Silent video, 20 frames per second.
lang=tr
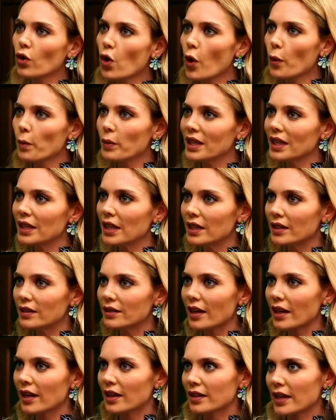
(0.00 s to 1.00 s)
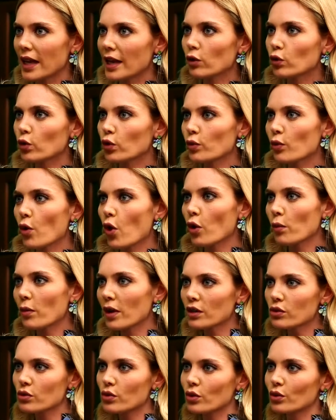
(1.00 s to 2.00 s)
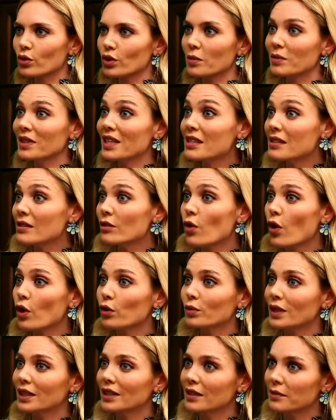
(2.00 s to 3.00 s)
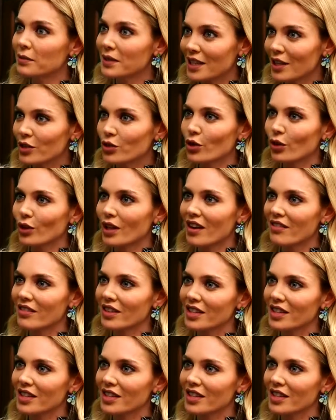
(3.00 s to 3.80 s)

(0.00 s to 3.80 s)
kombinlerinde renk uyumu olmak zorunda mı? Nasıl olmalı? Bize tüyolar